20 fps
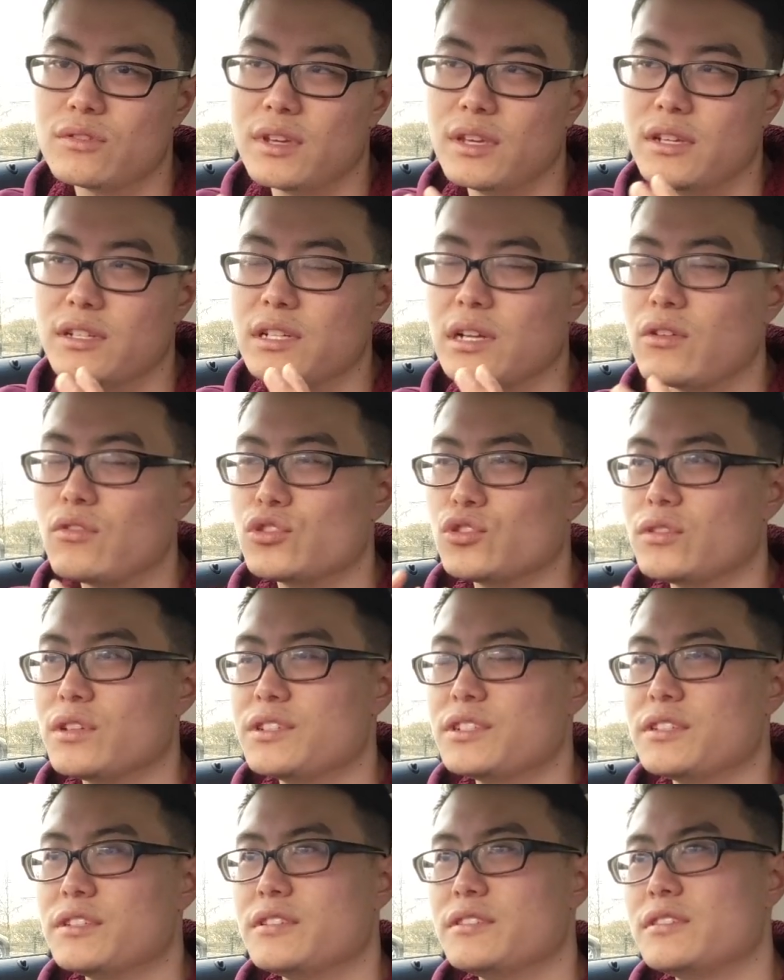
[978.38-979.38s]
所以以上我说的
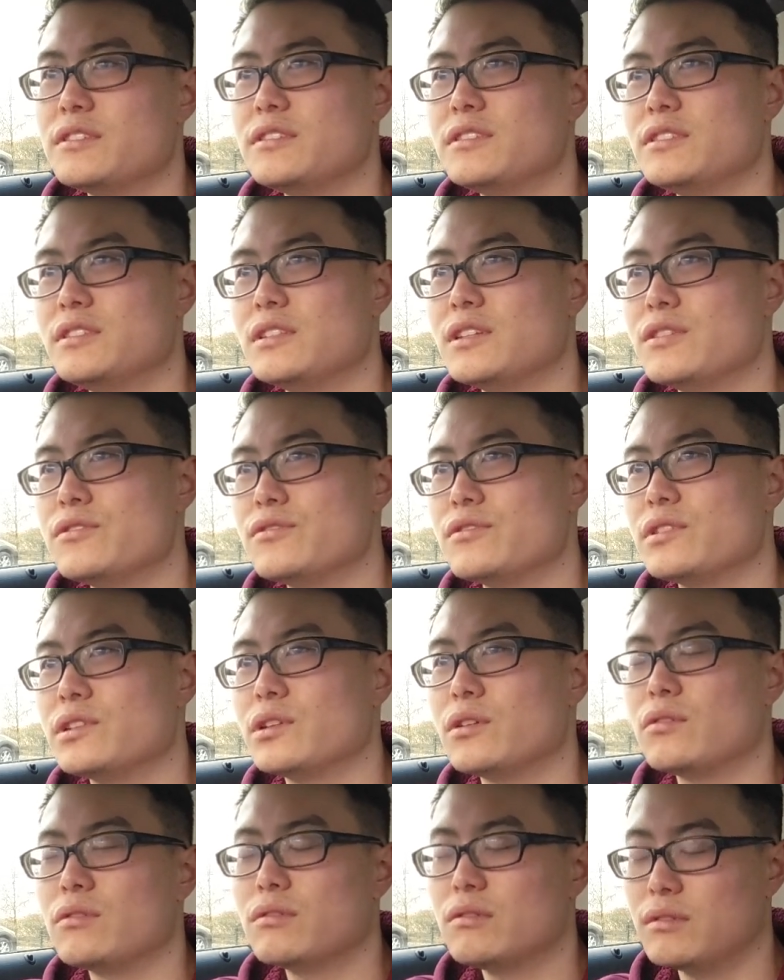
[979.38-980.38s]
这些信息呢，就是
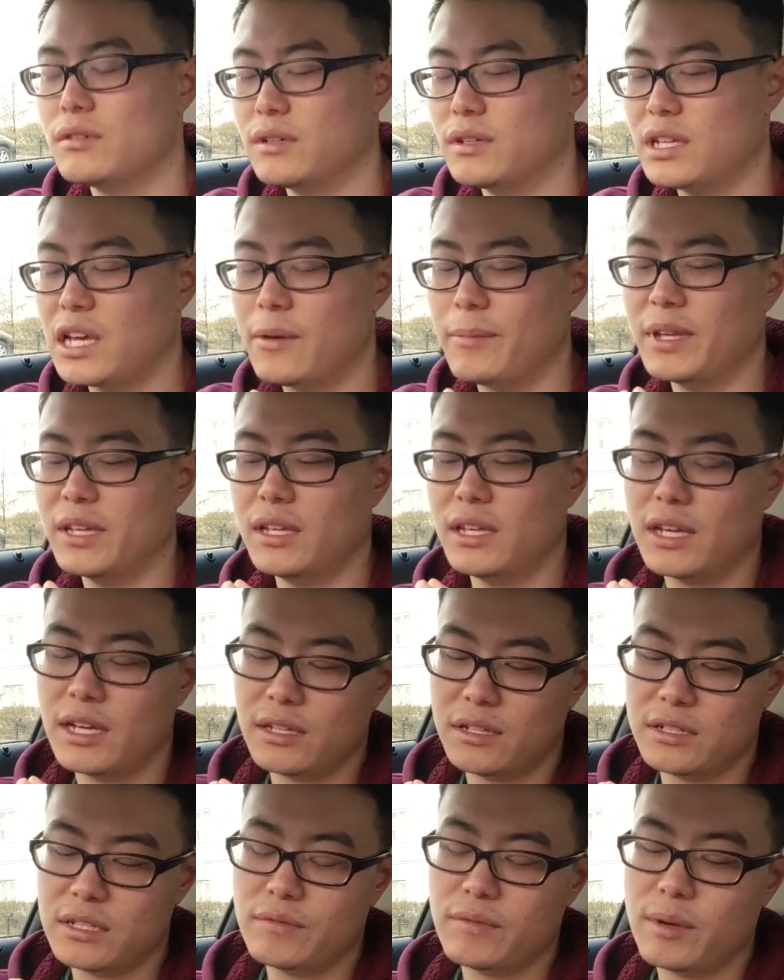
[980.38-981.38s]
通过亚美尼
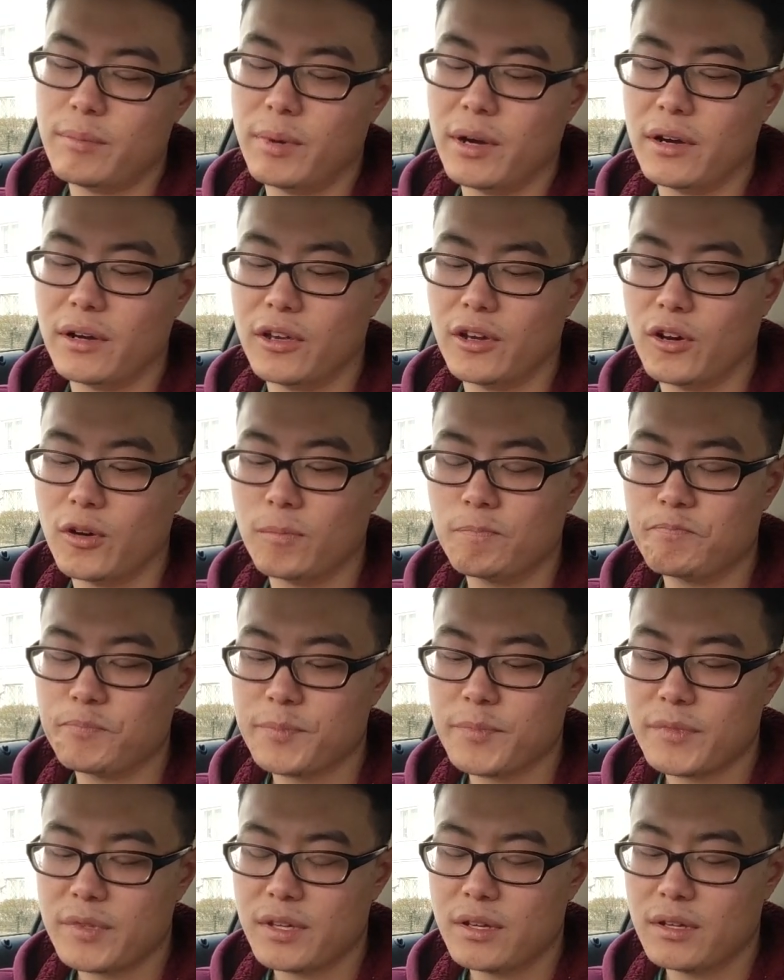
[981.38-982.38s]
亚的这位朋友，
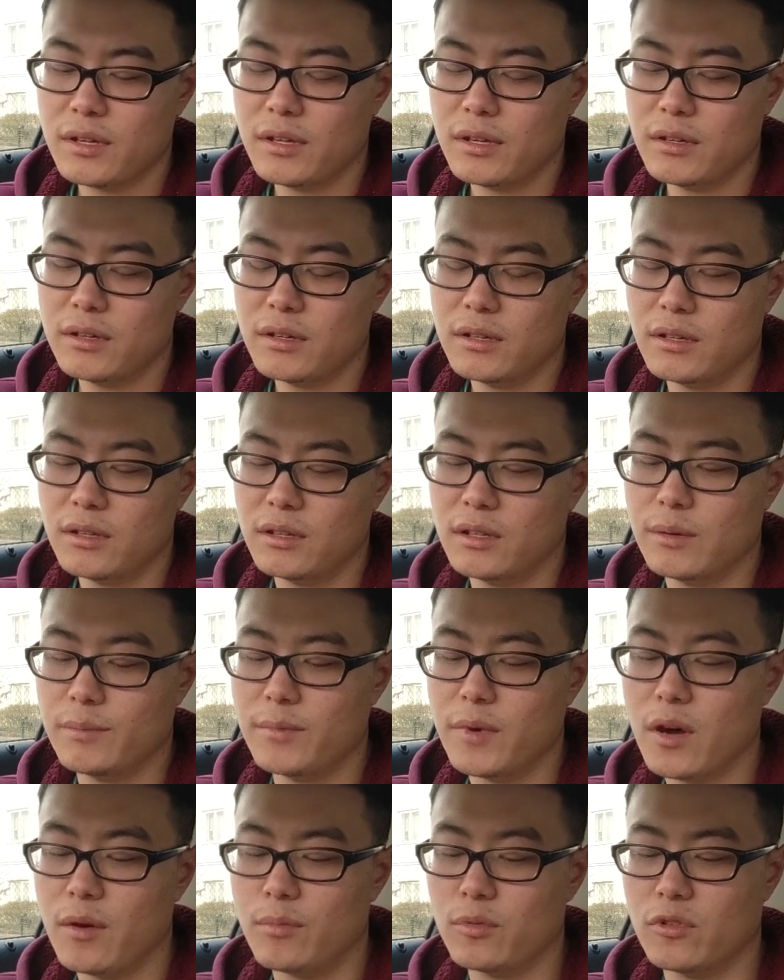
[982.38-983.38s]
呃，The
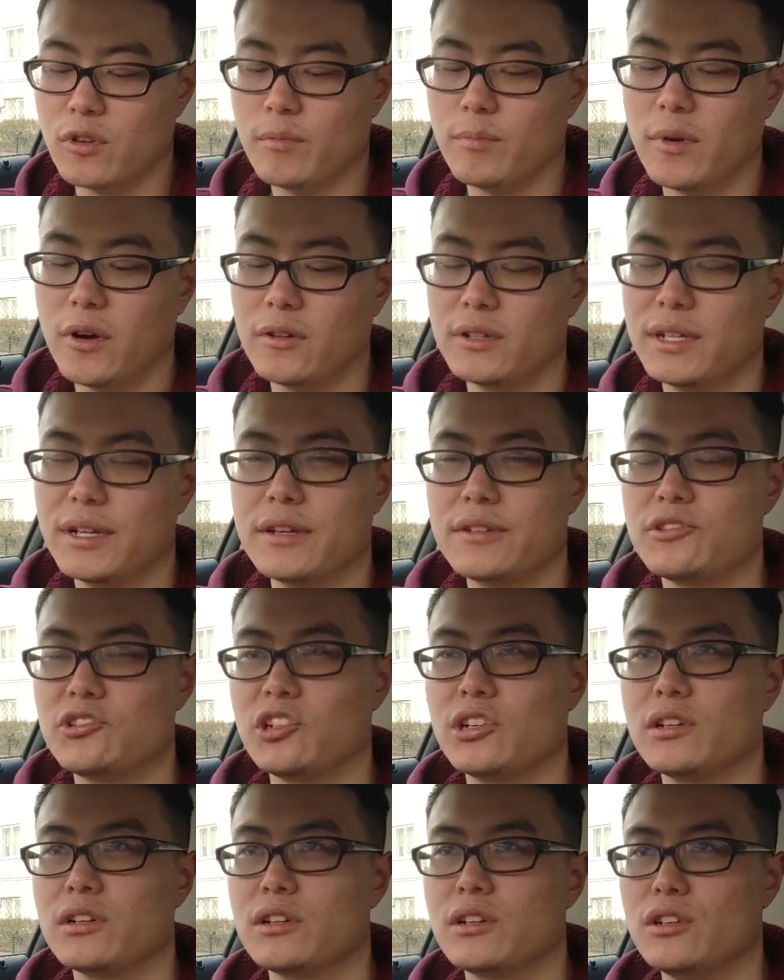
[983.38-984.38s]
Mob Reporter
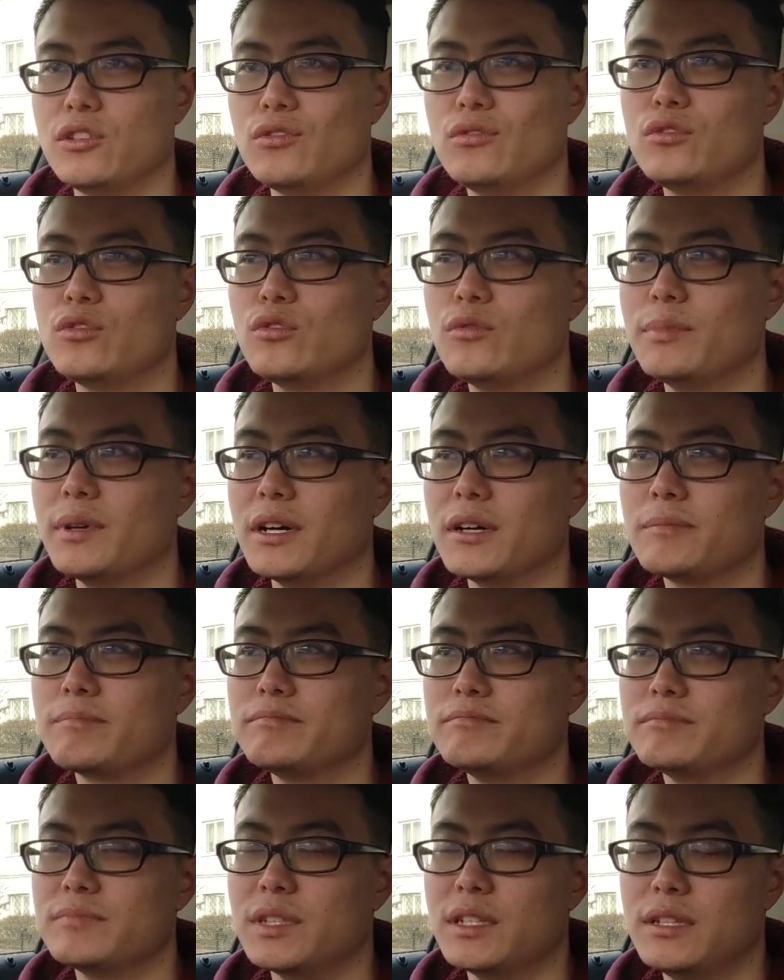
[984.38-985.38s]
这个 YouTuber。
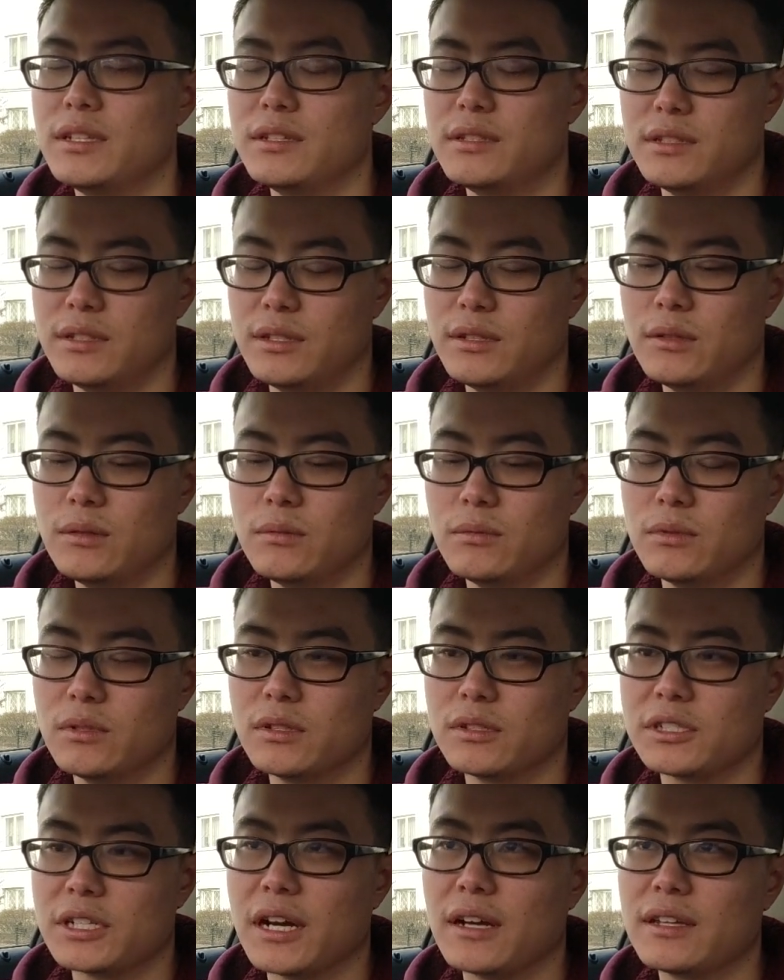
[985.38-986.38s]
以及
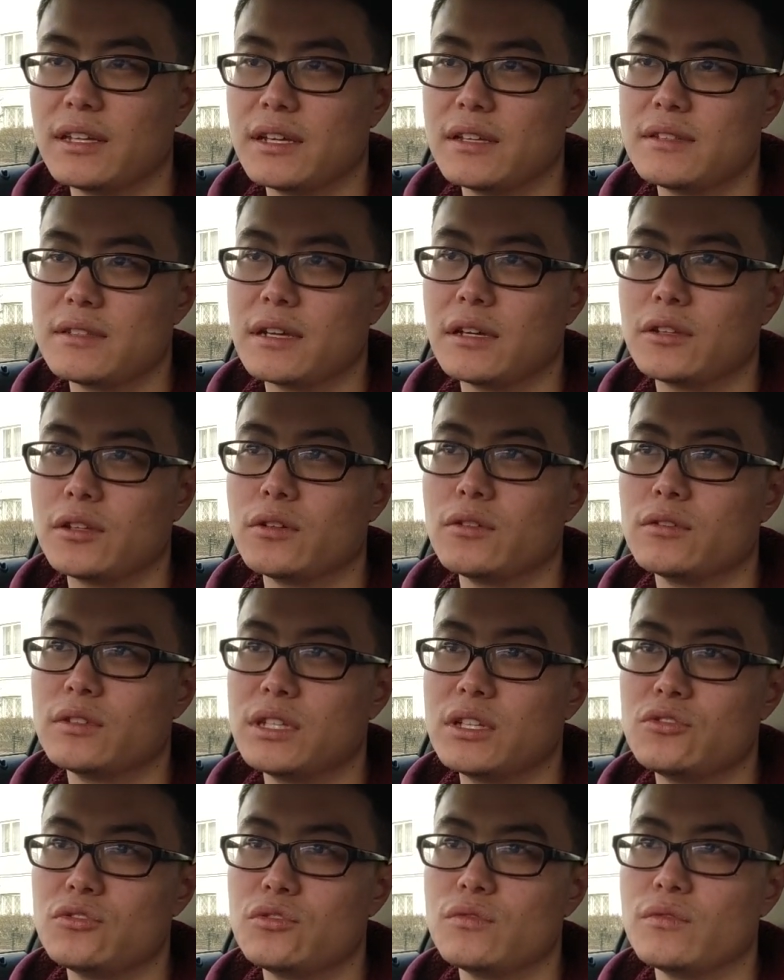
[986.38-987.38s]
我常年在东欧
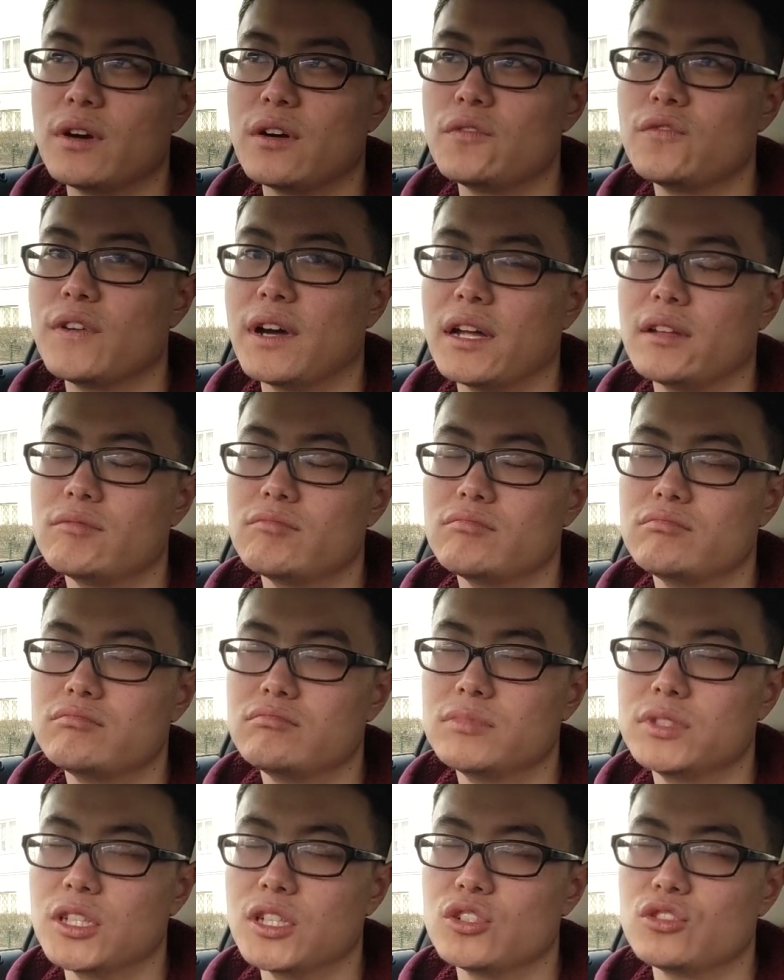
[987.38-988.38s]
地区往返
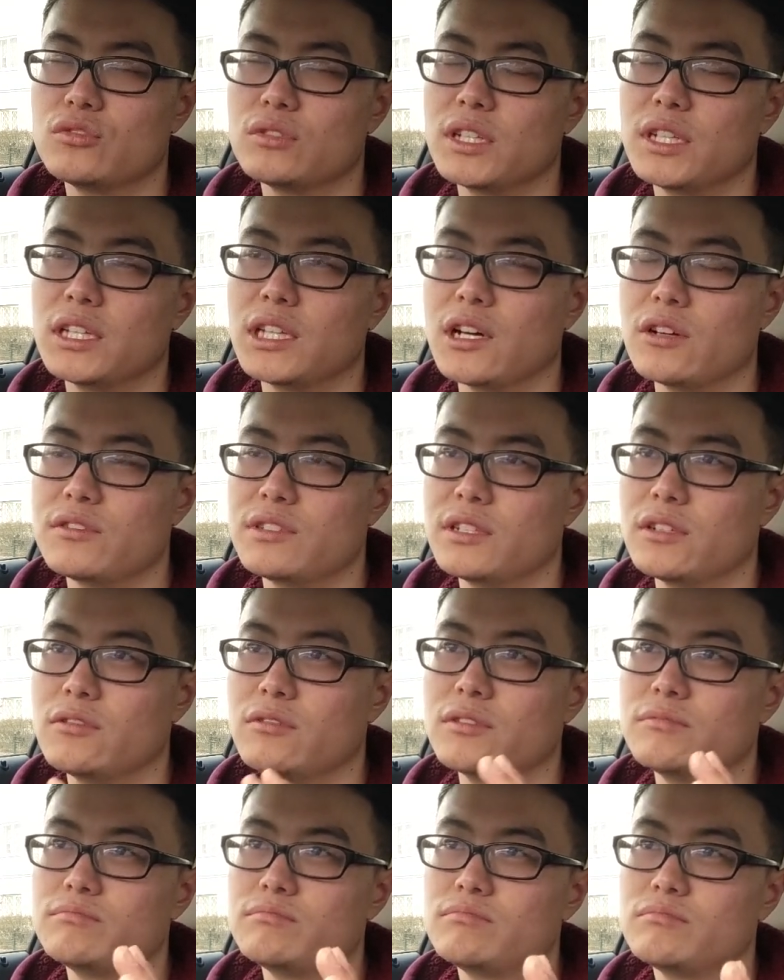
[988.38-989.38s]
得出的一套结
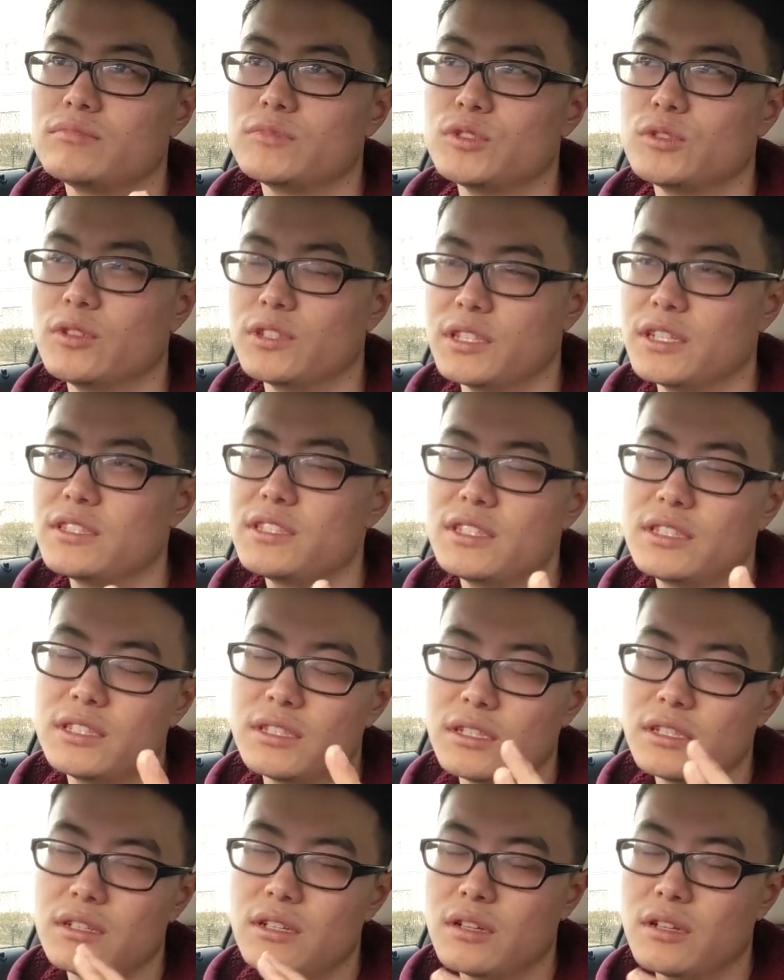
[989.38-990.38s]
论，我相信，